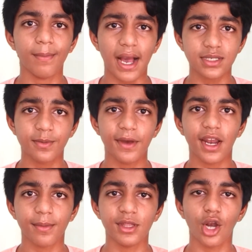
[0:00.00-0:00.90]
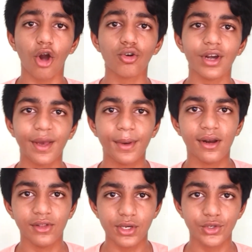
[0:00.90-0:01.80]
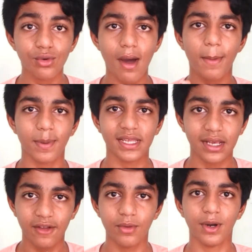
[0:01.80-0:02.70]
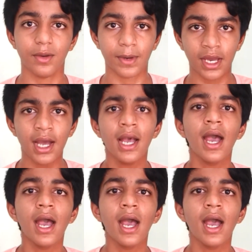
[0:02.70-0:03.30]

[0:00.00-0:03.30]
மேக்ஸிமம் எல்லாருமே இந்த லாக்டவுன் டைமிங்ல வந்து ஜூம் ஆப்பை பற்றி கேள்விப்பட்டிருப்பீங்க